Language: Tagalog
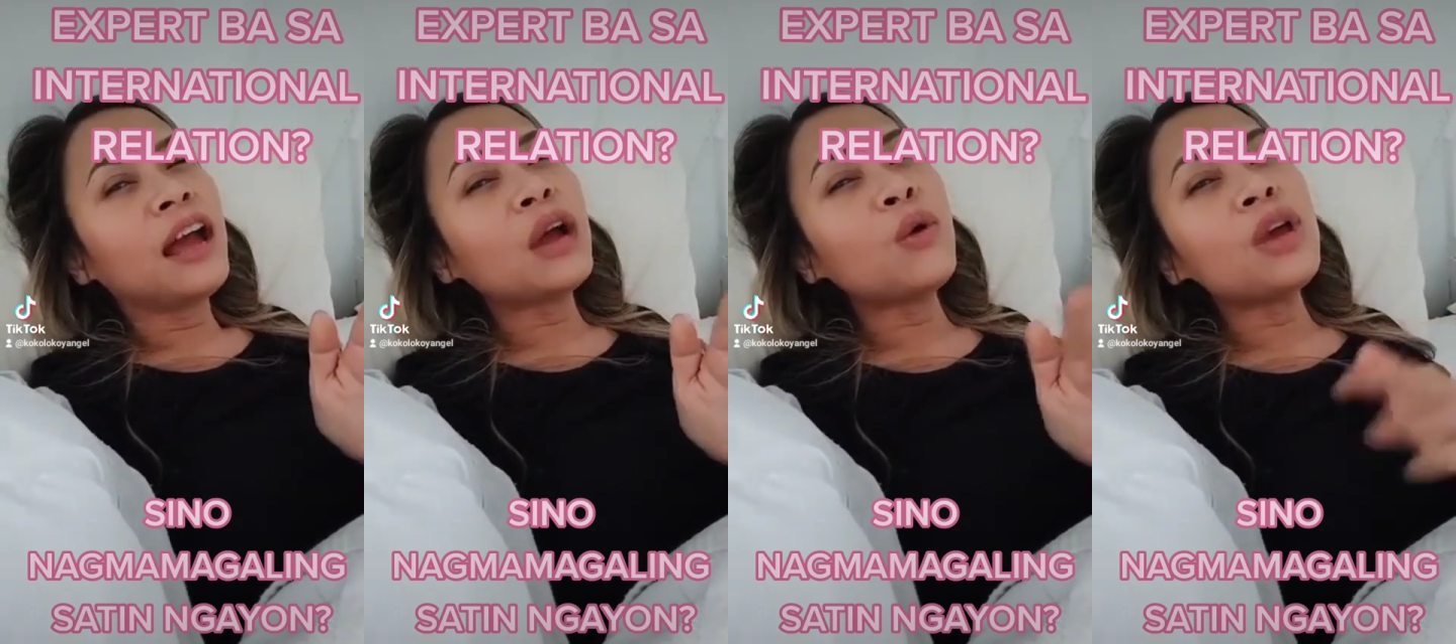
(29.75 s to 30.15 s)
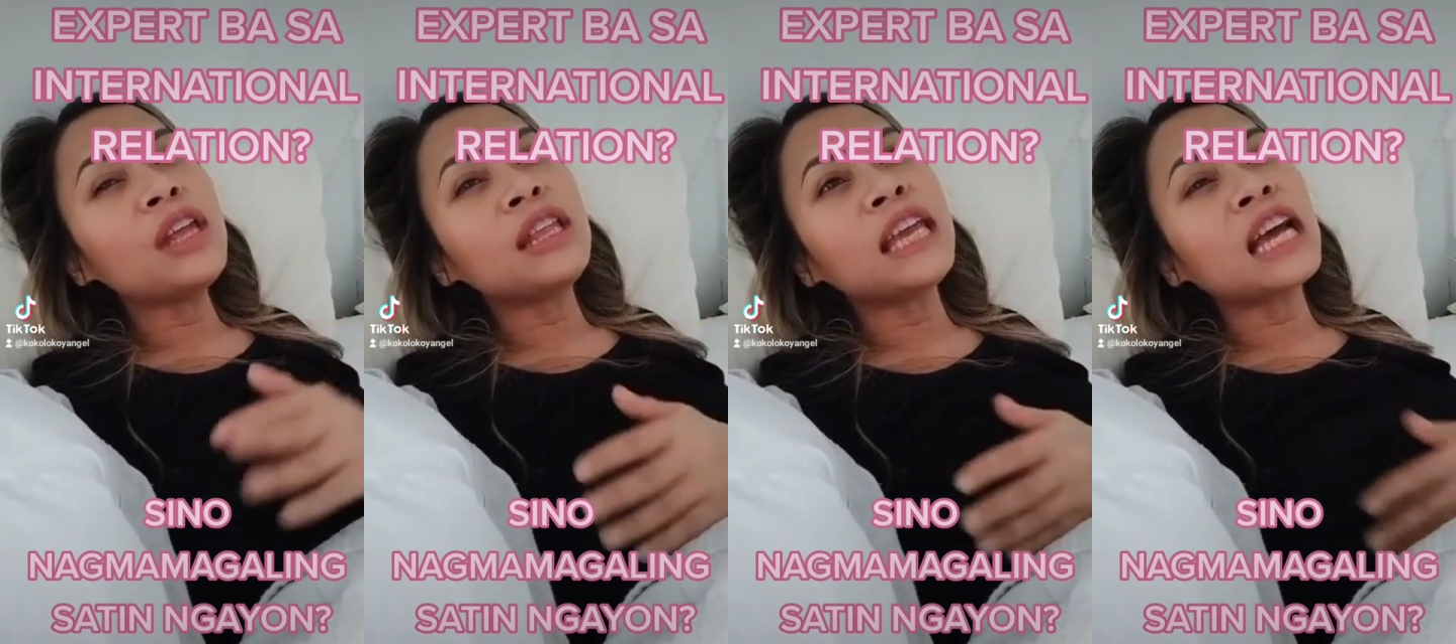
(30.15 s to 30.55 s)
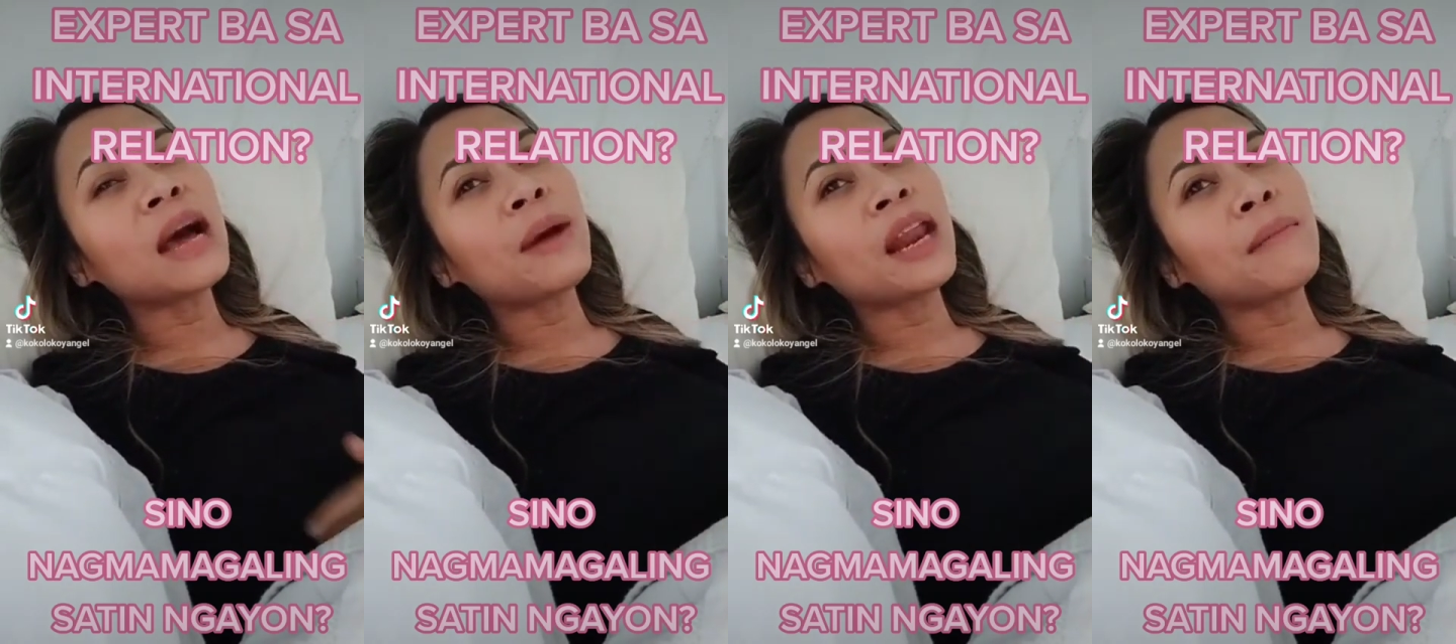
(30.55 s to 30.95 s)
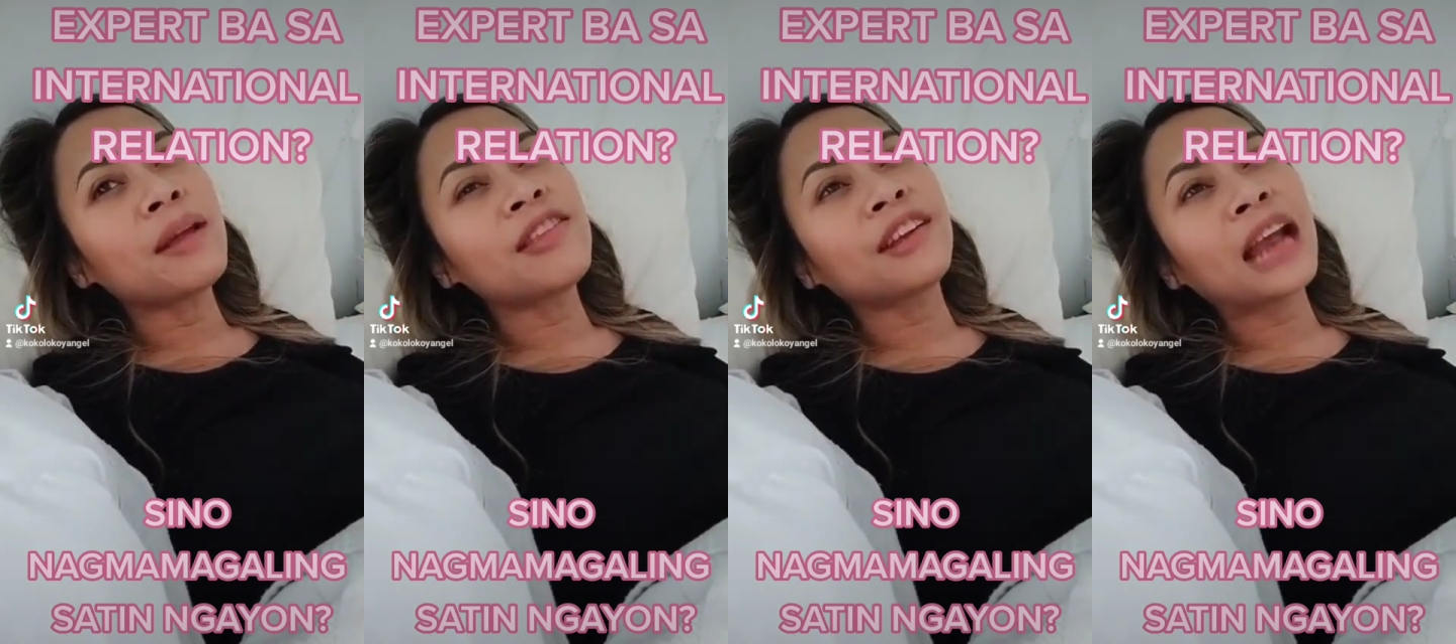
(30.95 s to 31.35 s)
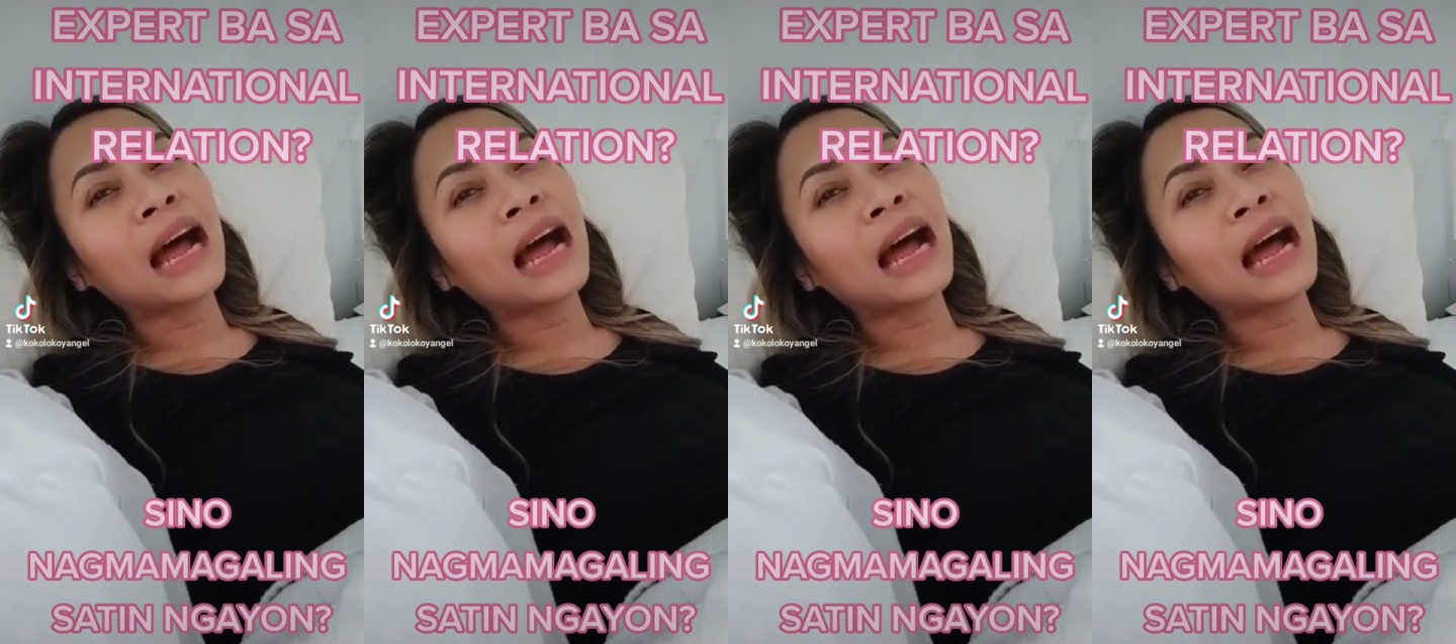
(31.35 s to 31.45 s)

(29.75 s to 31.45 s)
Eh kung hindi ka ba naman si